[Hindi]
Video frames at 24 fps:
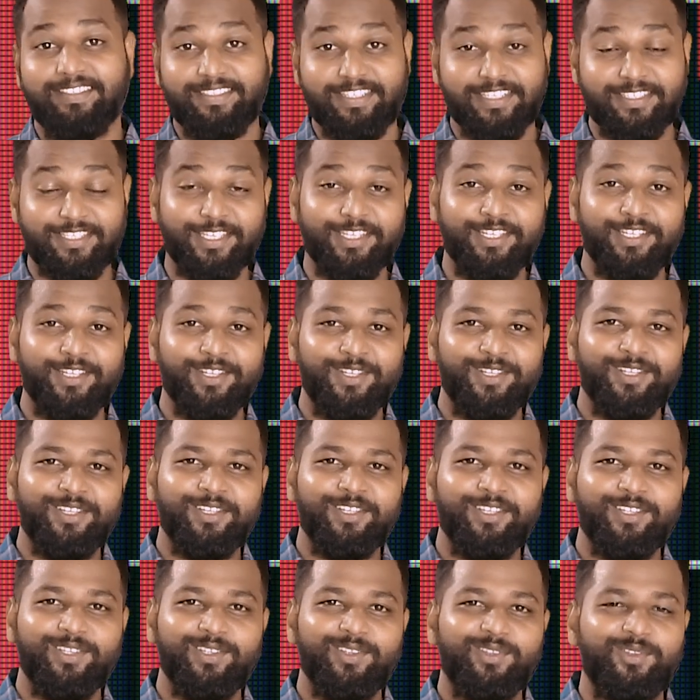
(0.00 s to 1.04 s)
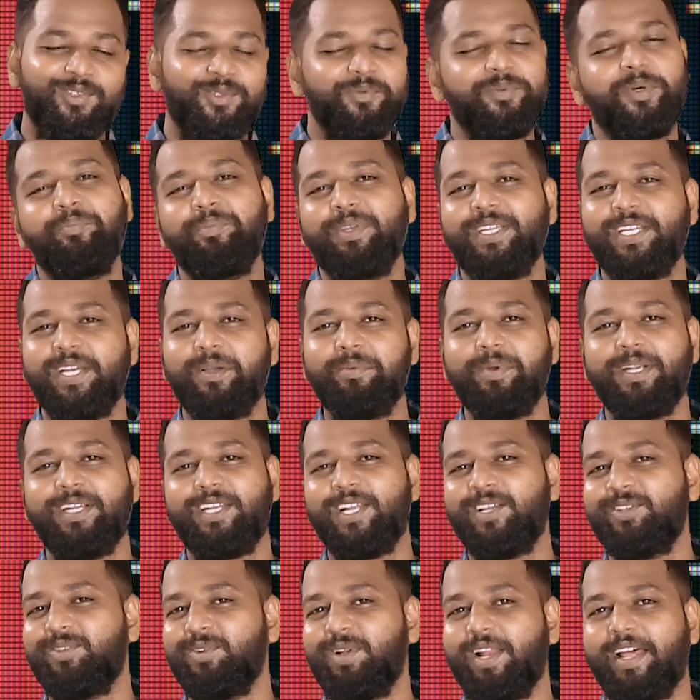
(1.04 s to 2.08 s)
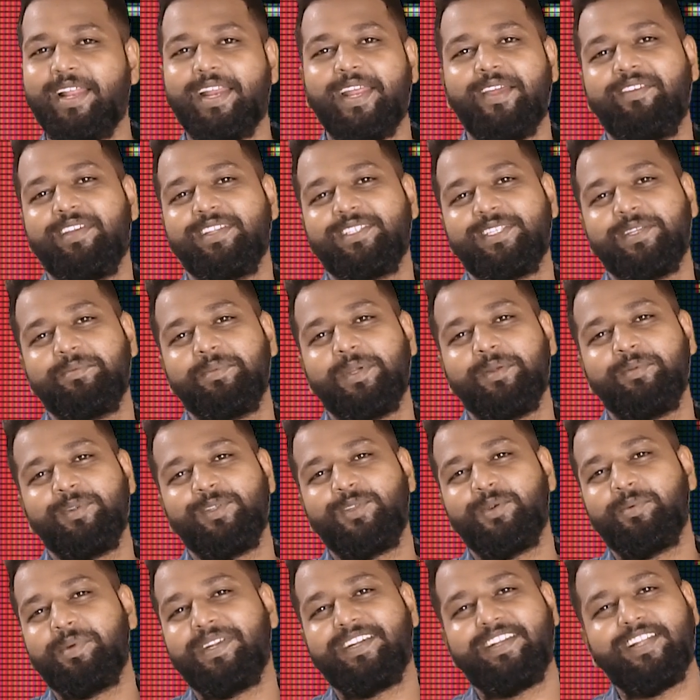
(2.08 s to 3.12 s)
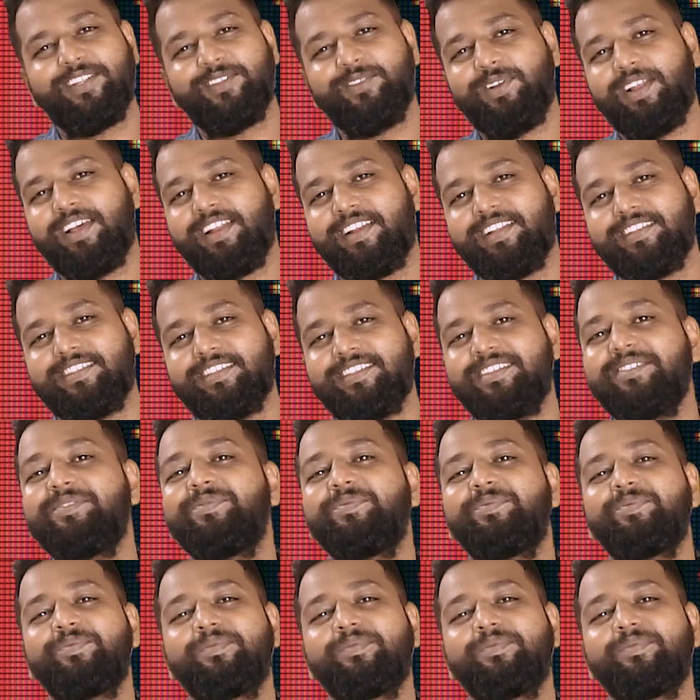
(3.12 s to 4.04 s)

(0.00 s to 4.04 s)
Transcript: जैसे तू मम्मी का बेटा दुलारा है वैसे मैं भी तो बेटा दुलारा था